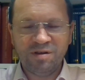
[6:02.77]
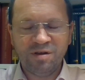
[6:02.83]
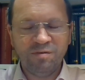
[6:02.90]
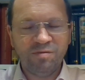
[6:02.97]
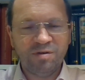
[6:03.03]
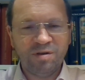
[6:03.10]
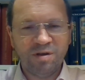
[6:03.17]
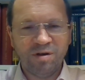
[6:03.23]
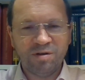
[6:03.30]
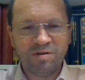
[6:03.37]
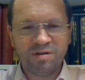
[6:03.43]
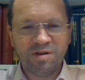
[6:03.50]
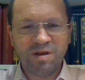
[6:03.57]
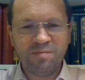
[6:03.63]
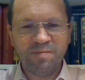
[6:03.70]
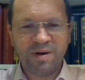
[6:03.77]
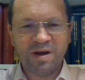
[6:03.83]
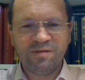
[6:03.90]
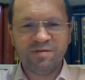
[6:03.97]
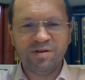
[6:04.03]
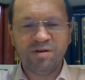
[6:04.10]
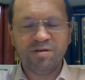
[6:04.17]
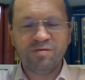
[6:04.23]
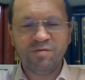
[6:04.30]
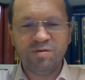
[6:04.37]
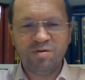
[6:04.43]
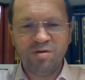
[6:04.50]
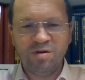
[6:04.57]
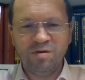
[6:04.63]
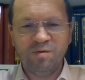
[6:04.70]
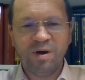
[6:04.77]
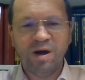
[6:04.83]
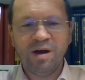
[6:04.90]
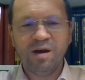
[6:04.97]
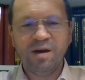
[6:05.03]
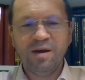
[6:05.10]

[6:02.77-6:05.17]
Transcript: się od tej prawdy odwróciła.